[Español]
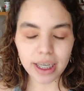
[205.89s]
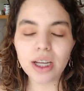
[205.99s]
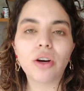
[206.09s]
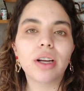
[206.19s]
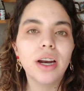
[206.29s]
Y
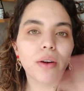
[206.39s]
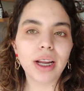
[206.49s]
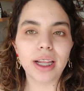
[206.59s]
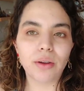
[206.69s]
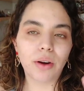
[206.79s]
digo,
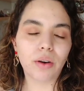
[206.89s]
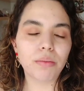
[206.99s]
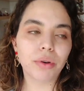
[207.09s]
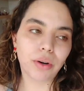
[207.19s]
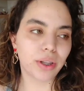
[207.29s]
claro que le doy
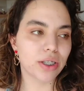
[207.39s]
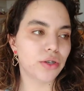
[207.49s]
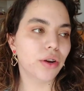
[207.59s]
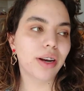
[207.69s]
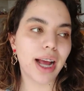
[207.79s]
como
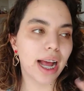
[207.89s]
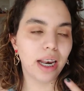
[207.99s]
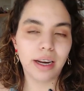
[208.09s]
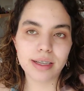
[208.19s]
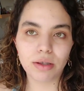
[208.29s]
rotación
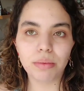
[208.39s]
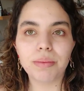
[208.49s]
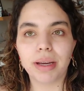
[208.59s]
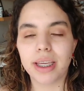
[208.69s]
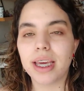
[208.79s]
al resto de
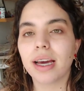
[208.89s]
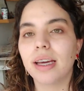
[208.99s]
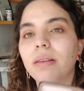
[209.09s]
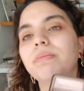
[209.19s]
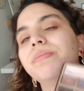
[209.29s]
mi
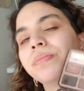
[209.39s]
maquillaje,